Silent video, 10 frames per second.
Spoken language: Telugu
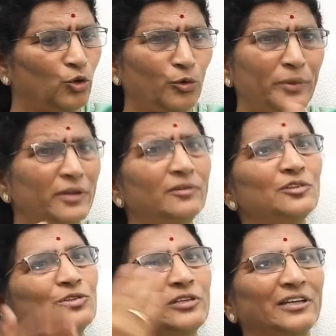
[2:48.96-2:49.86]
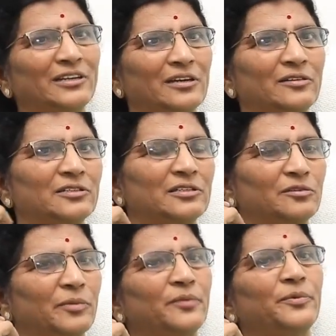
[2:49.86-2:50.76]
దోపిడీ ఉన్న చోట ఎట్లా
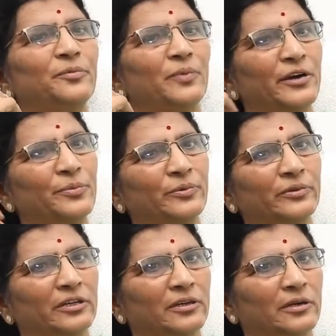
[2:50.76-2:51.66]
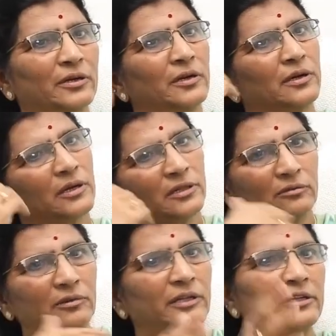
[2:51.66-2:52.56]
వస్తాయి భయపడి పారిపోతారు
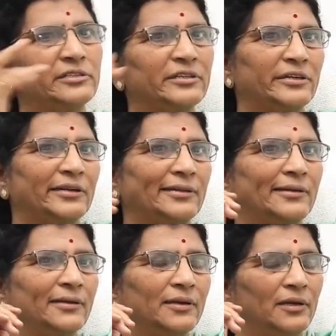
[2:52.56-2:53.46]
గతంలో అదే జరిగింది